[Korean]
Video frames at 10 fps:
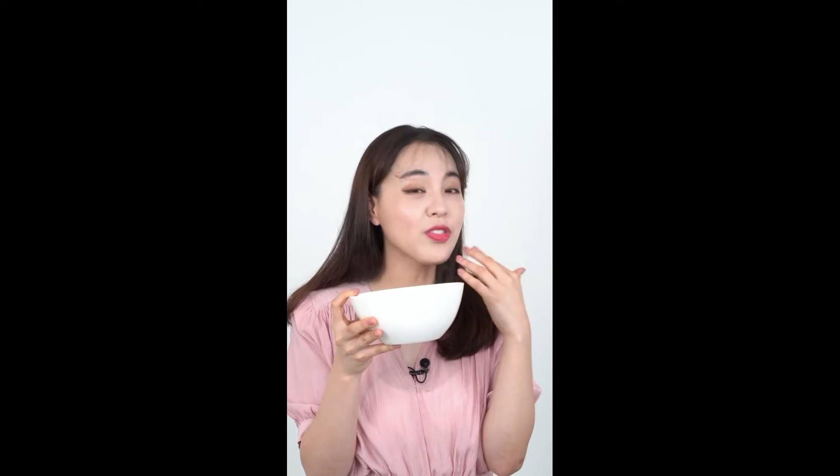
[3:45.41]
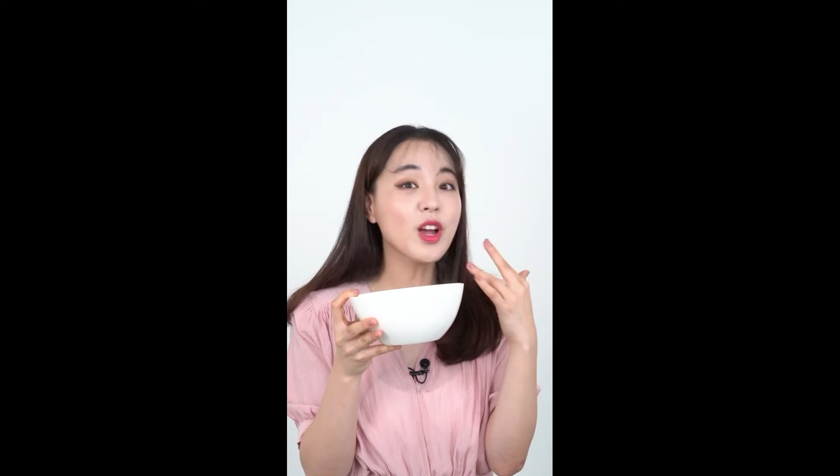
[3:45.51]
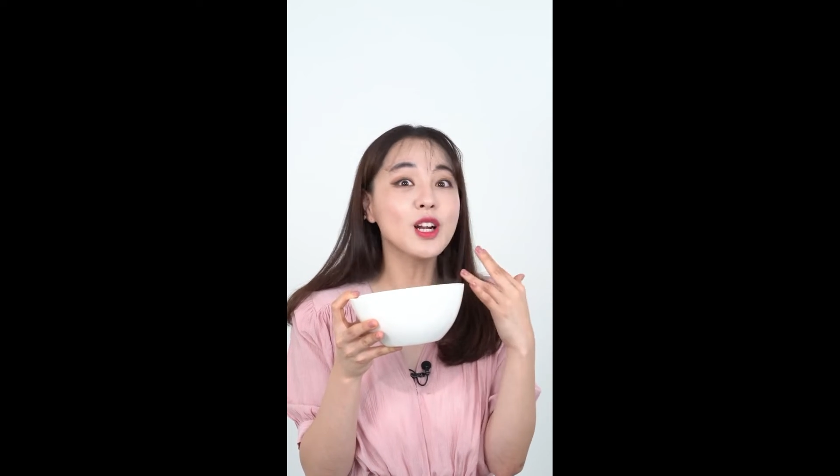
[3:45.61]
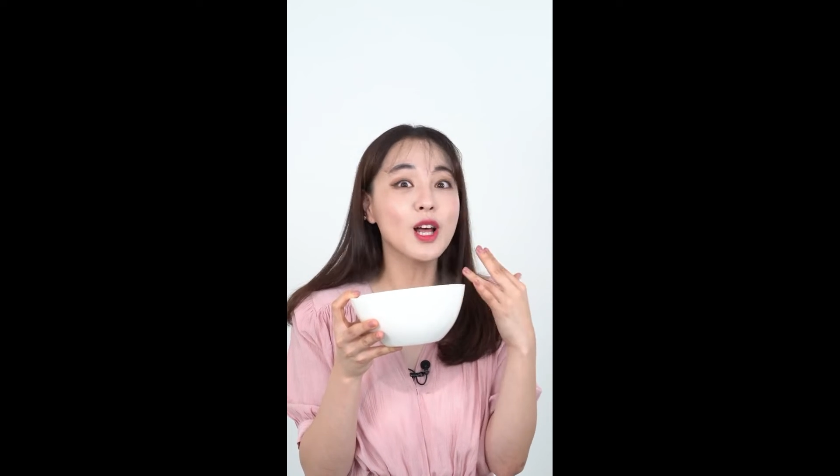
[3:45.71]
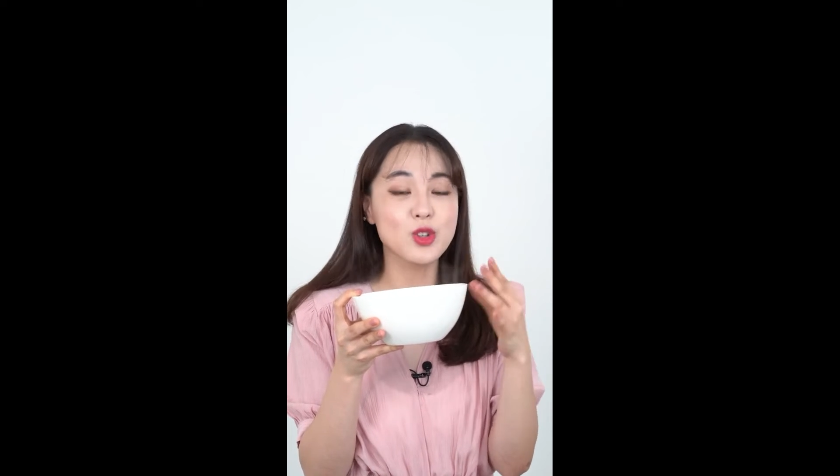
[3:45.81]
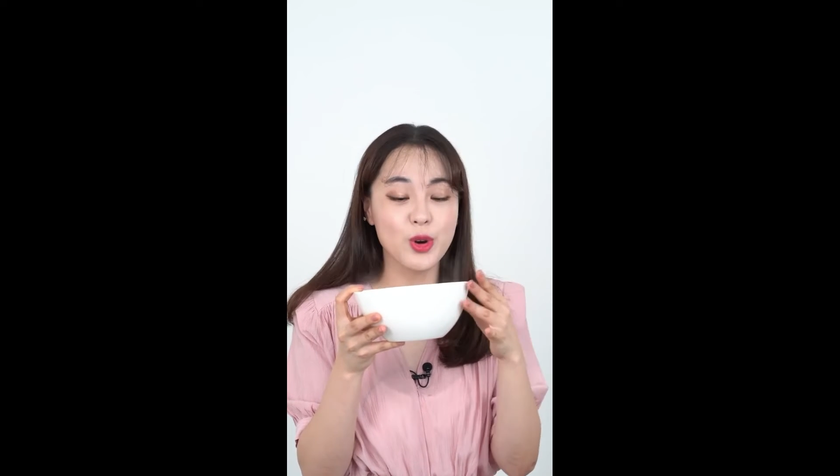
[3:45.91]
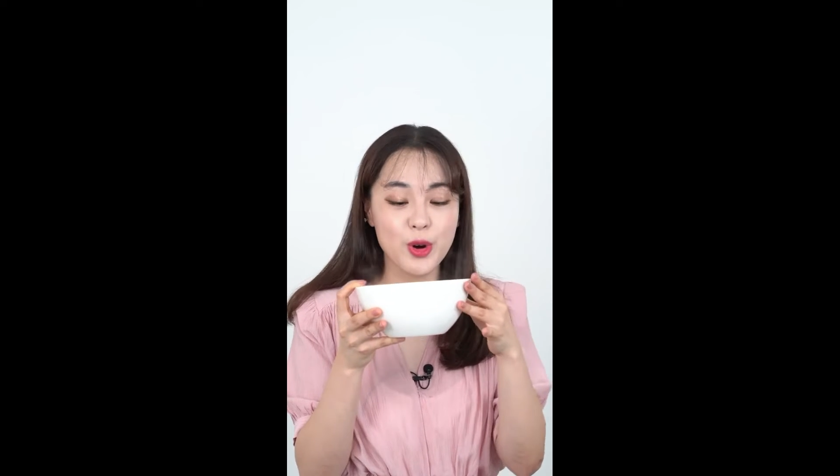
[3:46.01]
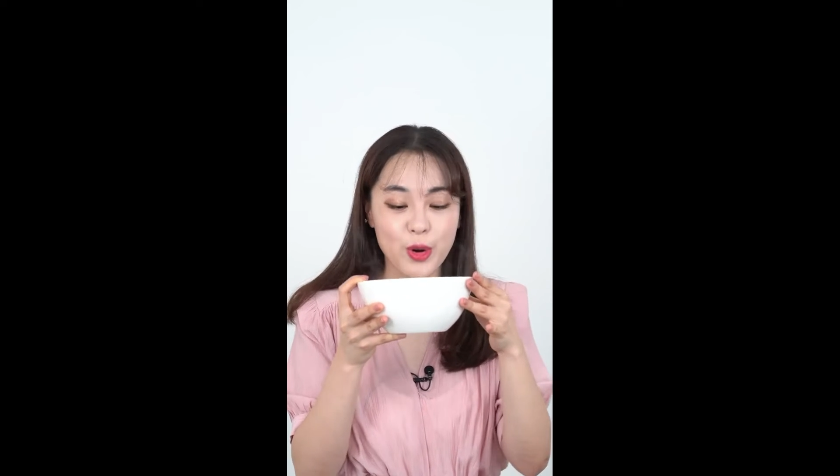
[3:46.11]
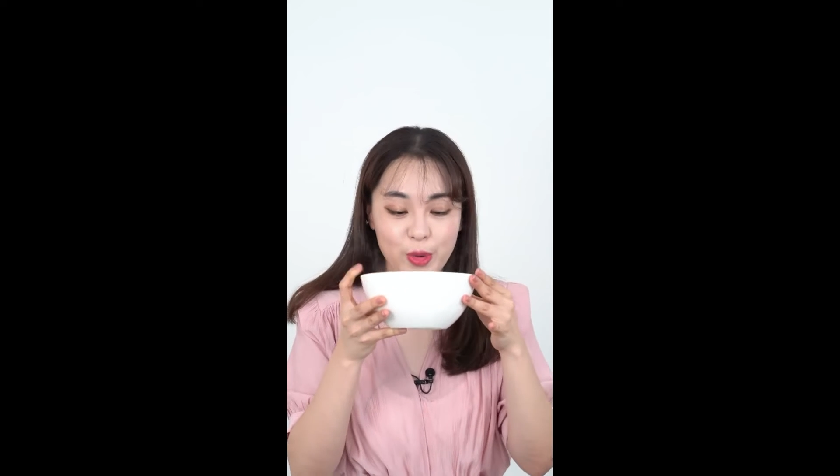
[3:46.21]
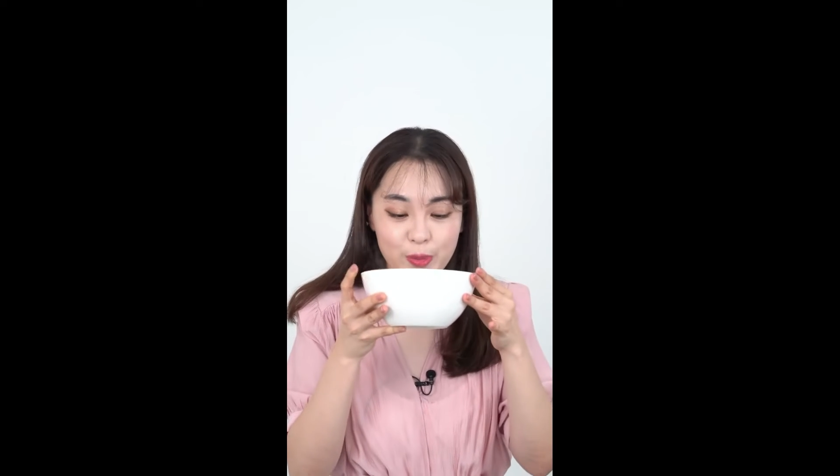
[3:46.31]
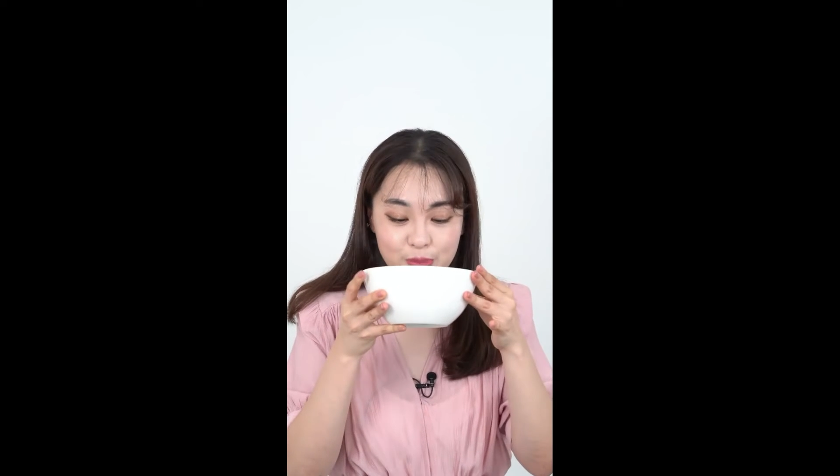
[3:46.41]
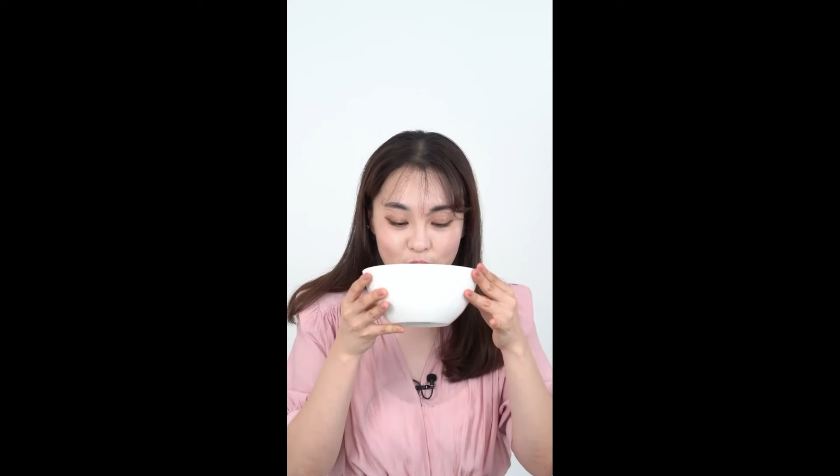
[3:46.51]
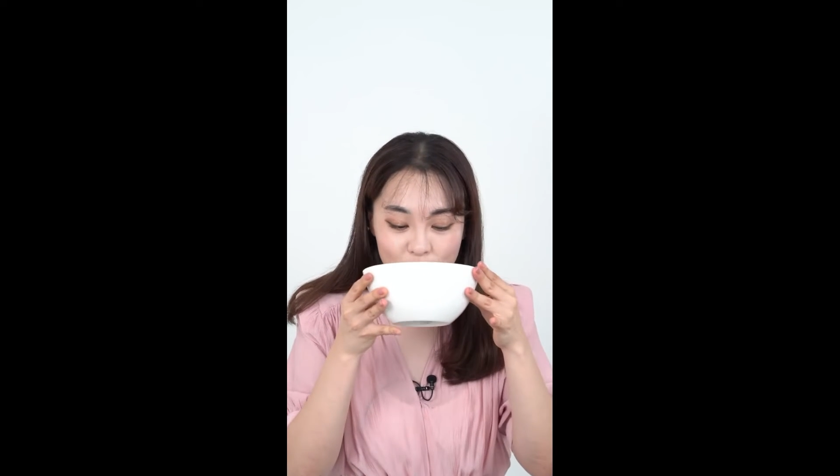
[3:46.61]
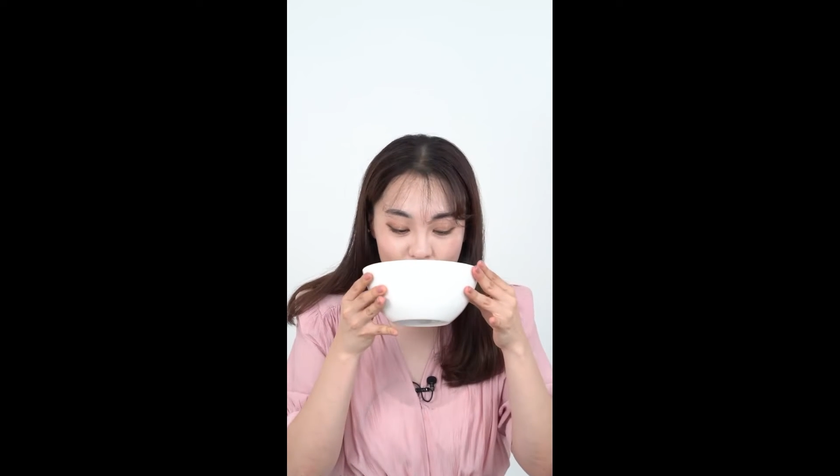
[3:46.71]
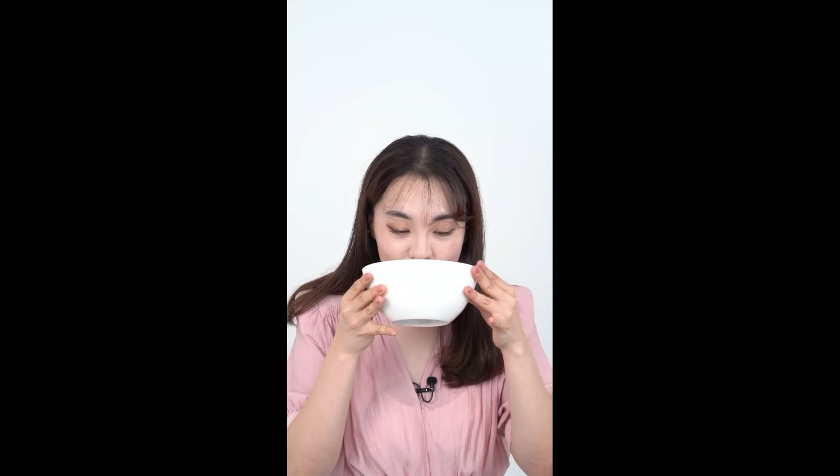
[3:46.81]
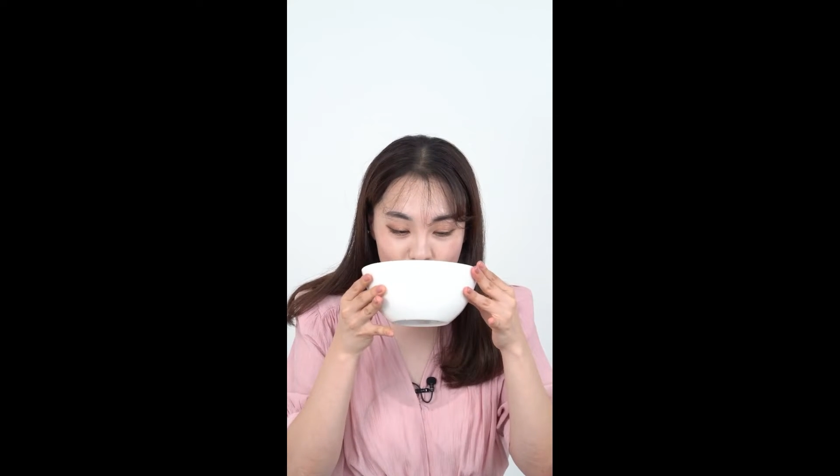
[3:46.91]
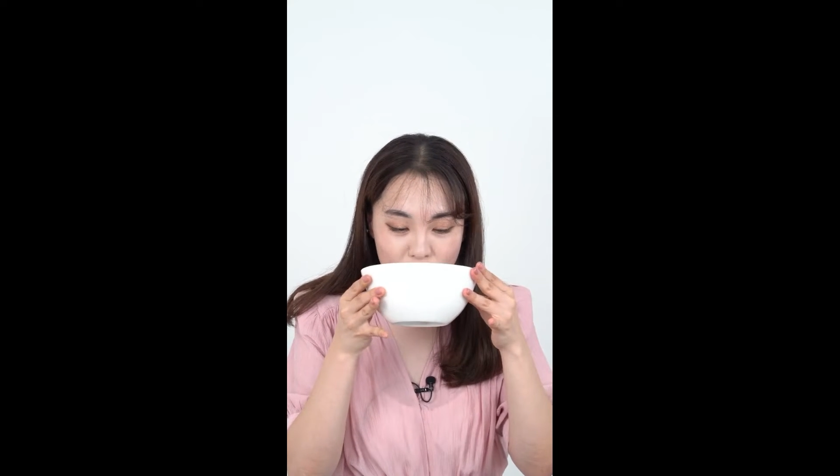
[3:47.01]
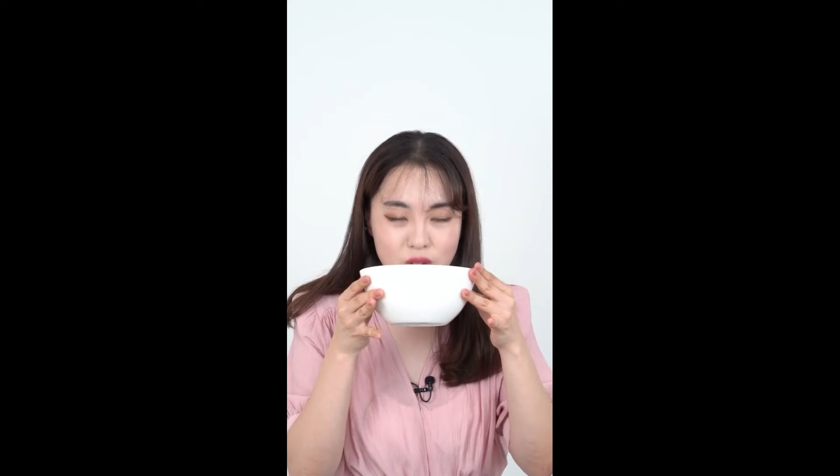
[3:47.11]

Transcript: 안 갈라져요. 어. 아.